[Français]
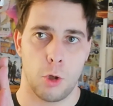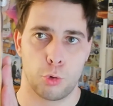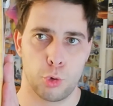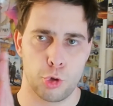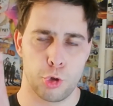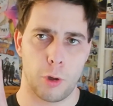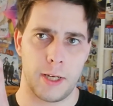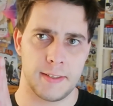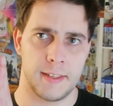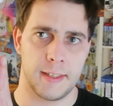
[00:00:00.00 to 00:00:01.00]
Toujours à
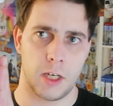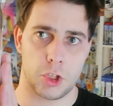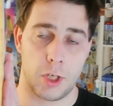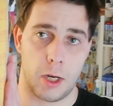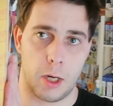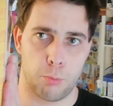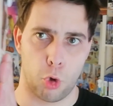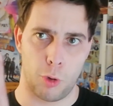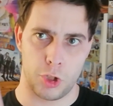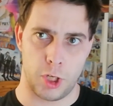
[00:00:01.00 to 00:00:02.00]
Easy Cash à
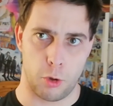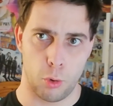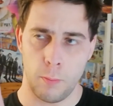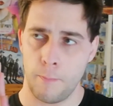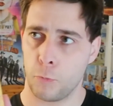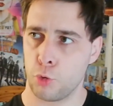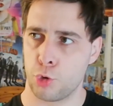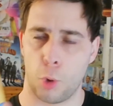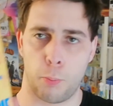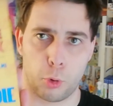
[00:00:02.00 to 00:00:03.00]
Bourgoin-Jailleux,
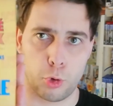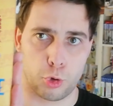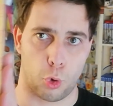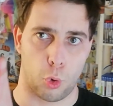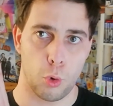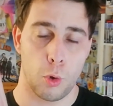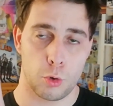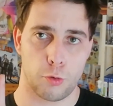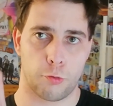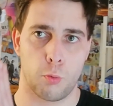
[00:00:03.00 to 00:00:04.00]
toujours pour 2 euros.
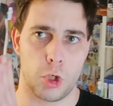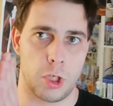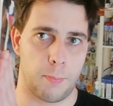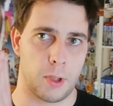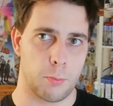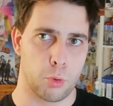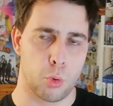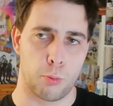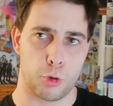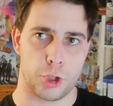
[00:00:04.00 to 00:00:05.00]
Sauf que moi je l'ai payé beaucoup
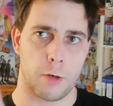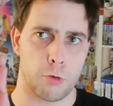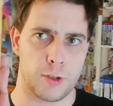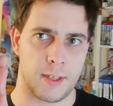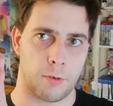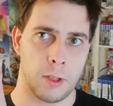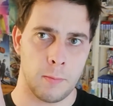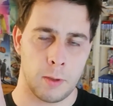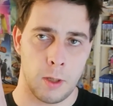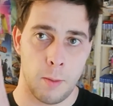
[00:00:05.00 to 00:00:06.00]
plus cher, vous le savez.
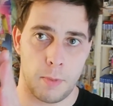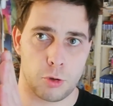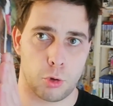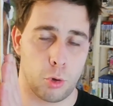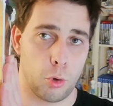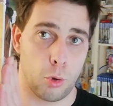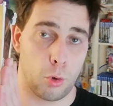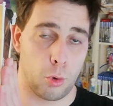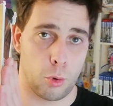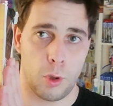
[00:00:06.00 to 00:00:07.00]
Parce
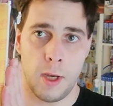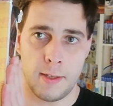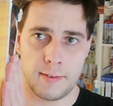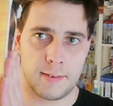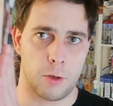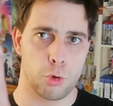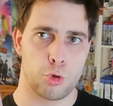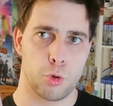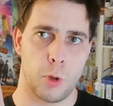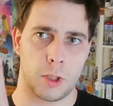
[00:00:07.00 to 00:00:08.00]
que c'est un
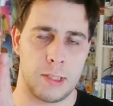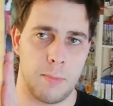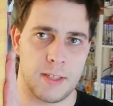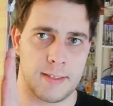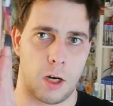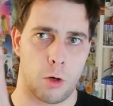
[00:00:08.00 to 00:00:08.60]
YouTuber qui me les a